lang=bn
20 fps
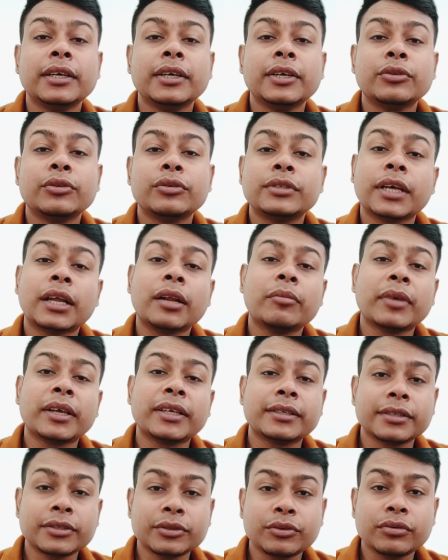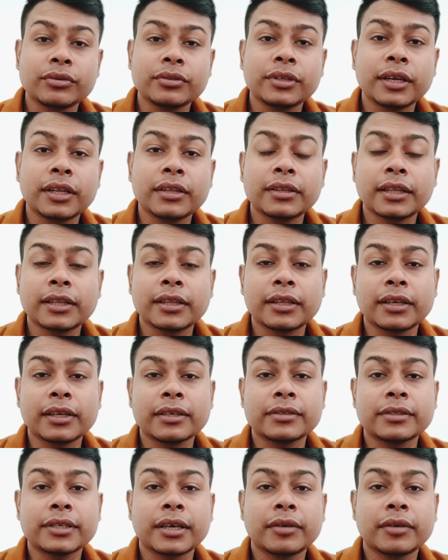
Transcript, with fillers: তো যারা মেসেজ করছিলেন তাদের কাছে